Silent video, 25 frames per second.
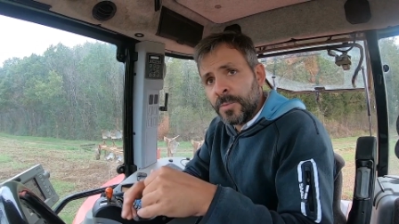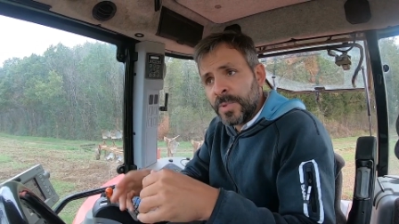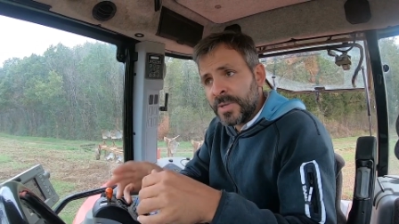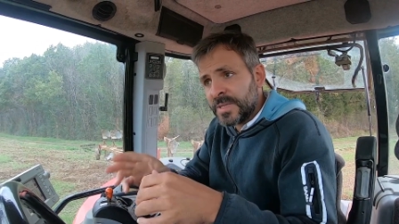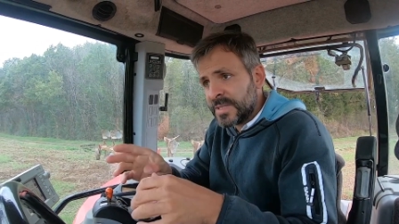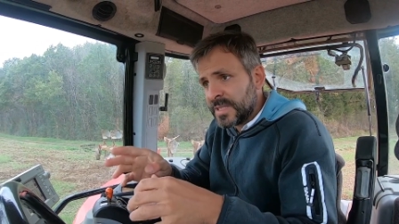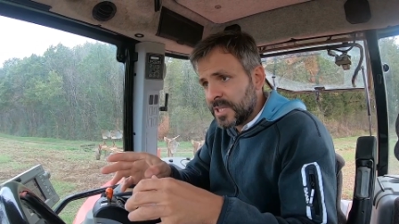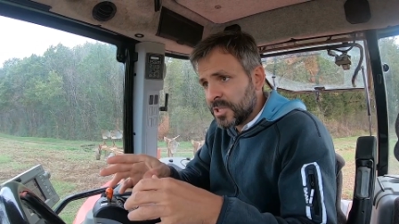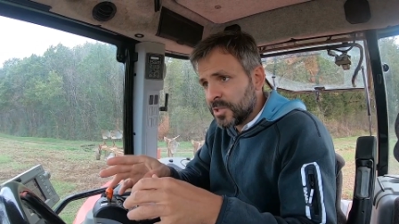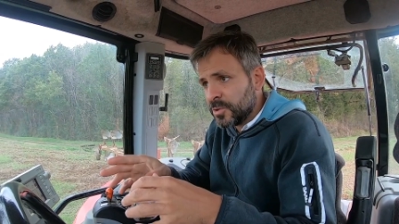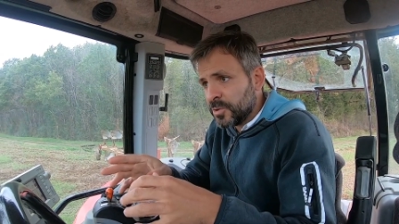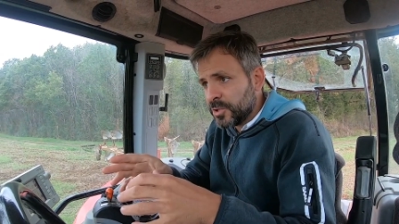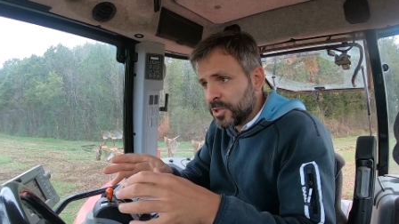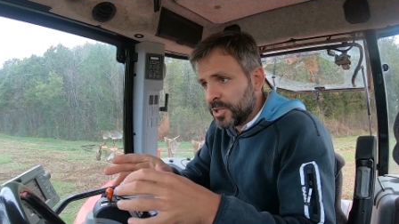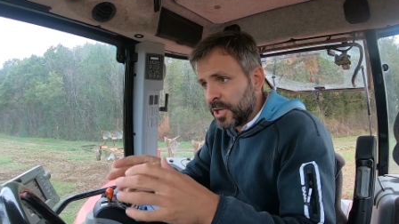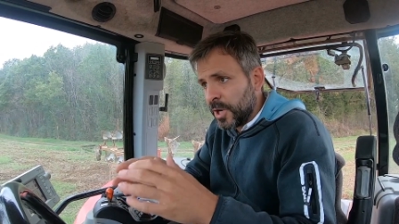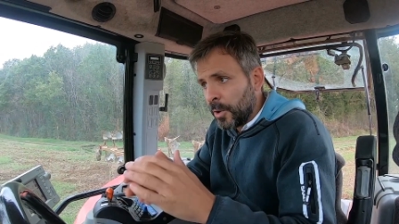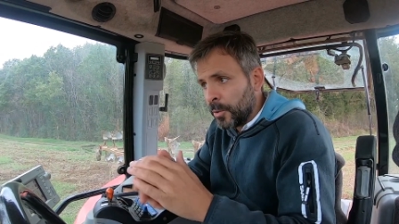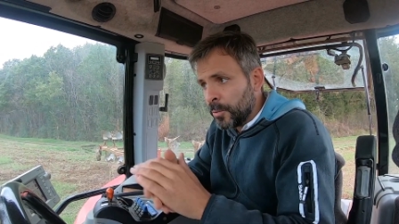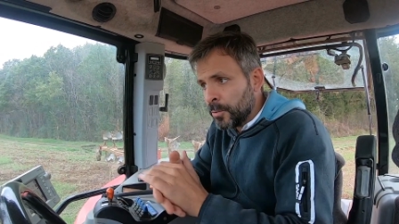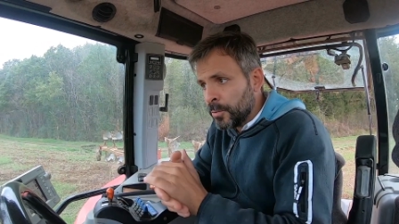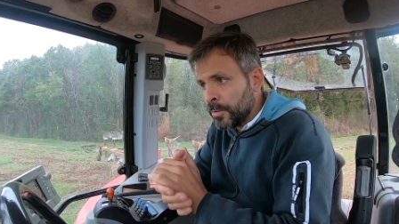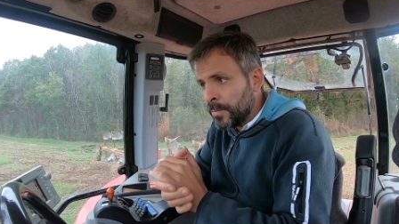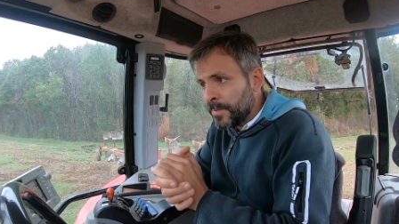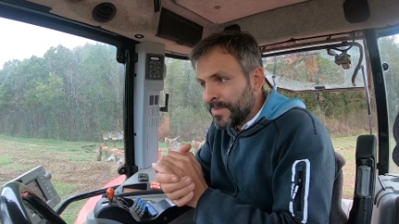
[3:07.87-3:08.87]
passage de
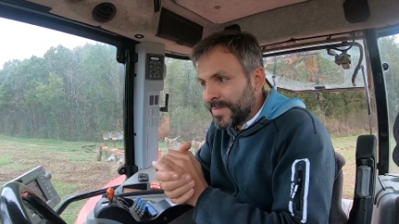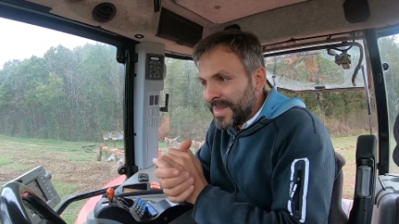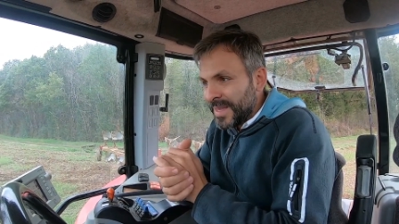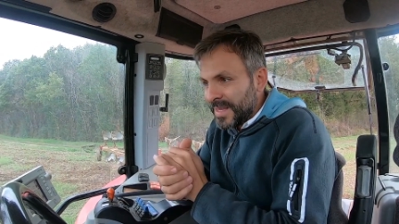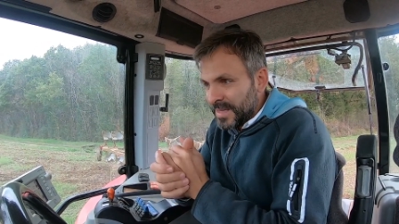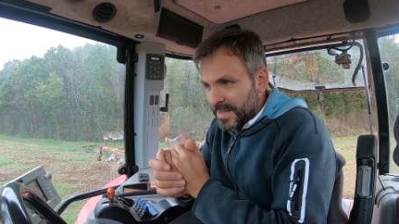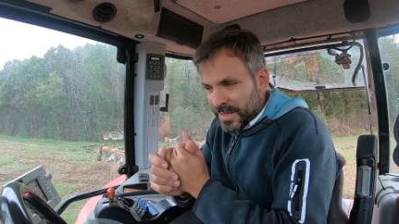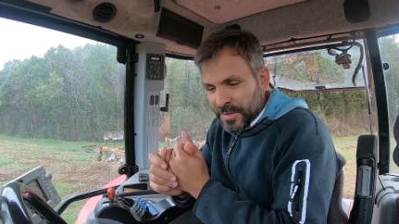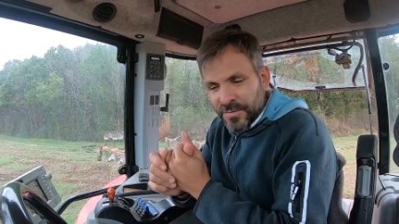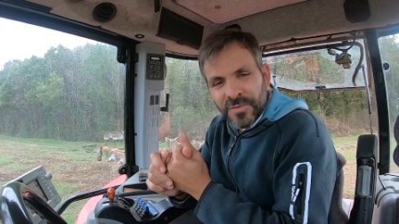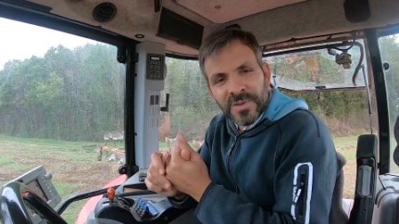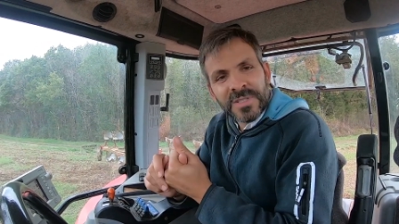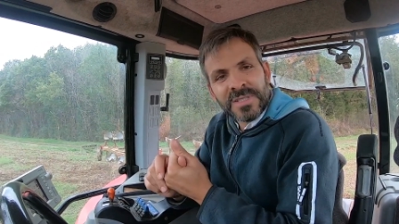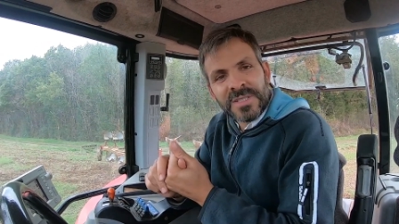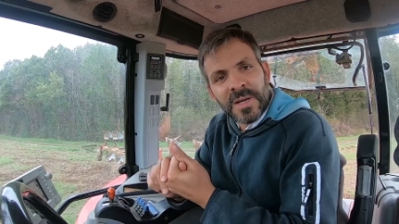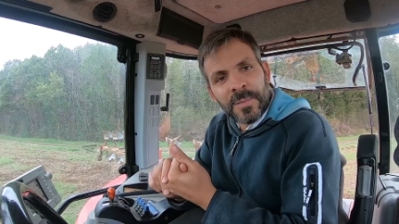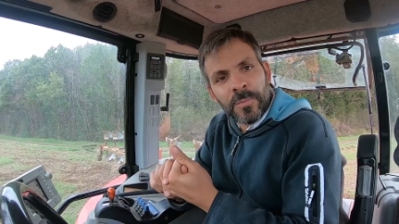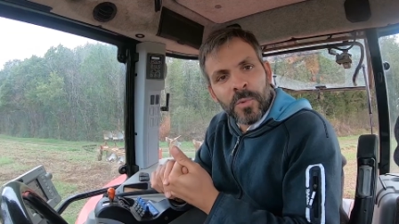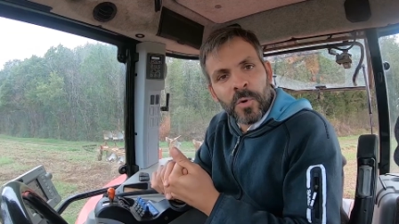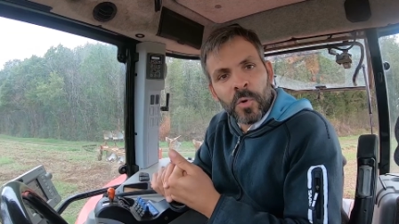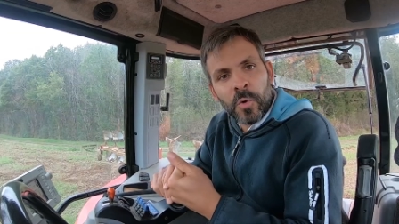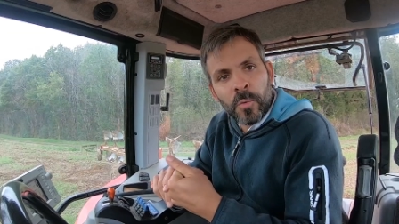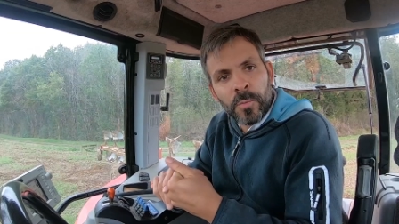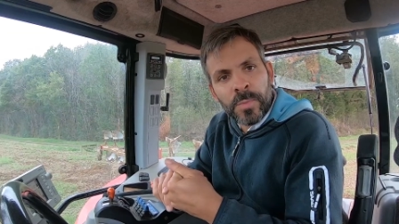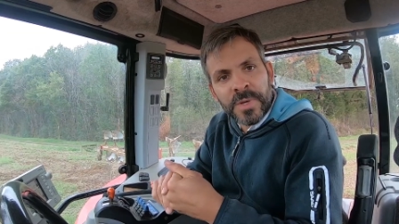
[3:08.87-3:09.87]
charrue, des fois c'est un
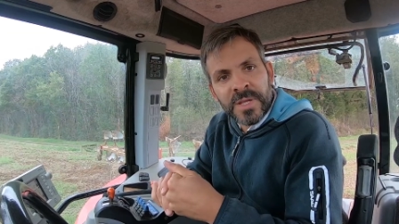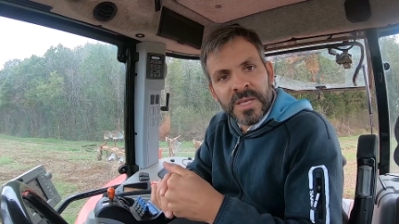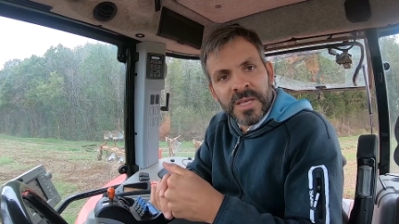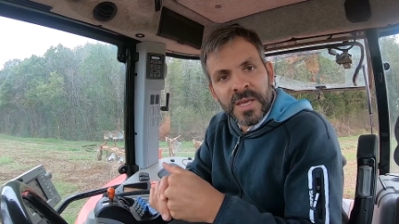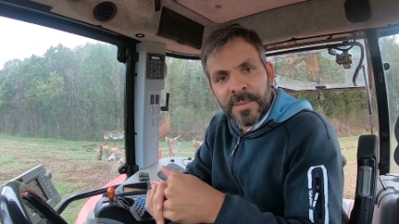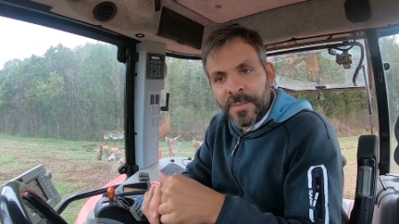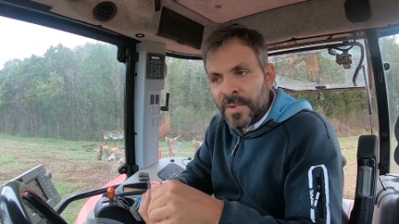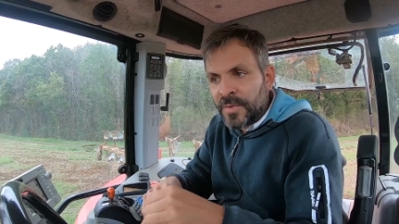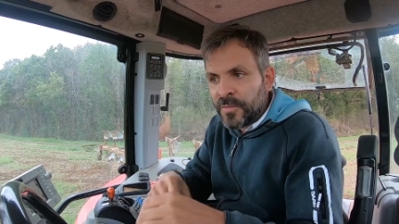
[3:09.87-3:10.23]
peu compliqué.